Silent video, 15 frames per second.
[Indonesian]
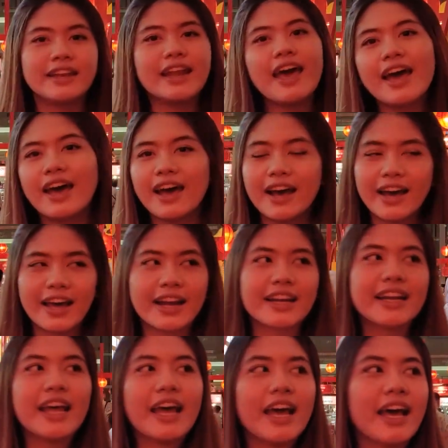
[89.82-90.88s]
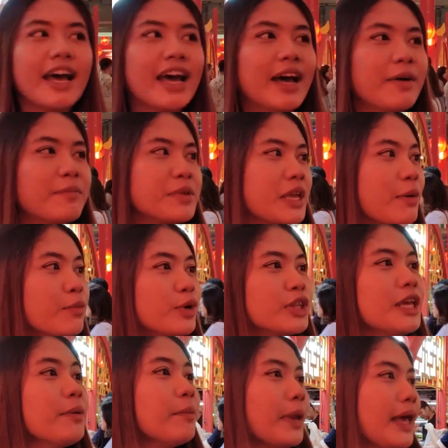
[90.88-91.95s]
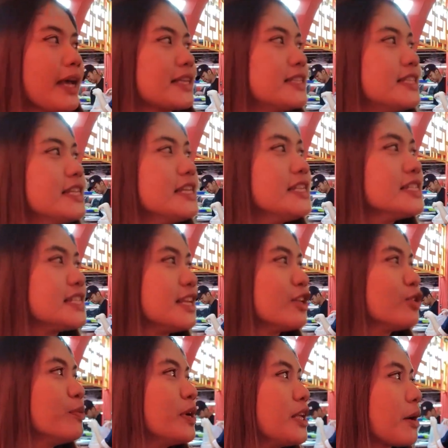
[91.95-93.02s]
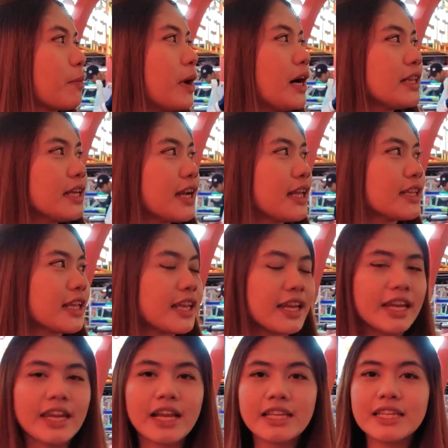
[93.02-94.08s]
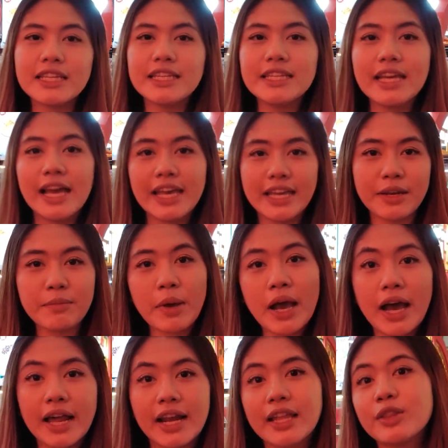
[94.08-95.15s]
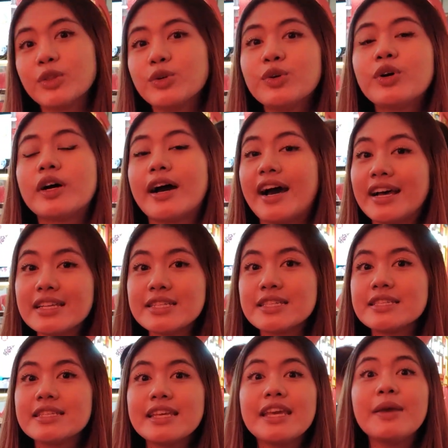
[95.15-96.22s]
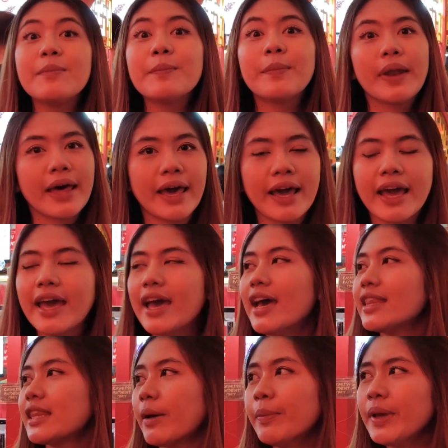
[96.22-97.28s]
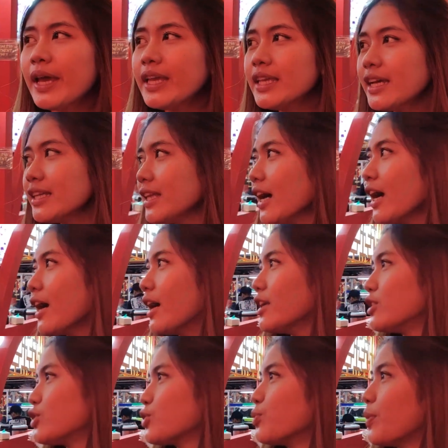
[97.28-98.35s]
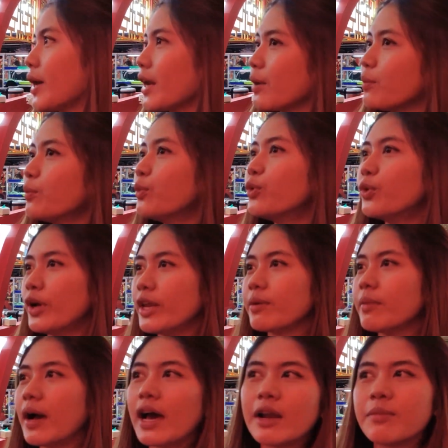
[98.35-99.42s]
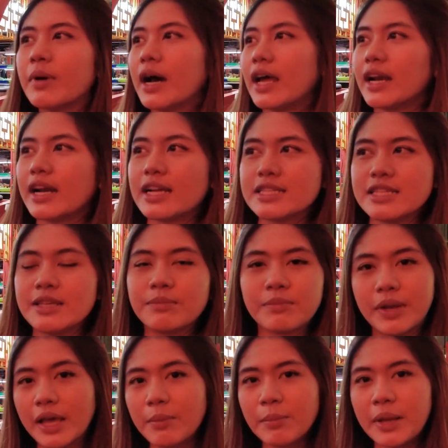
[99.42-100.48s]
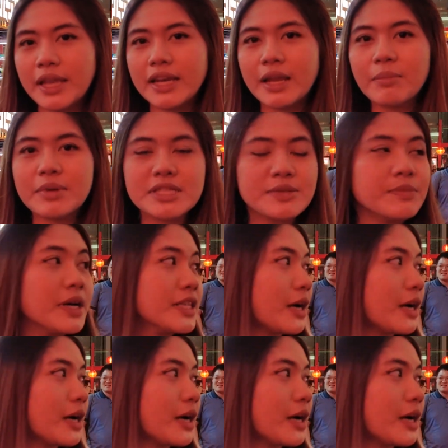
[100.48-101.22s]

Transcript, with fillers: Nah, karena menyambut Imlek, jadi di sini tuh banyak banget tenan-tenan yang nyediain makanan tuh khas Imlek. Tapi kayaknya kita nggak cuma nemuin makanan-makanan khas Imlek, mainkan masih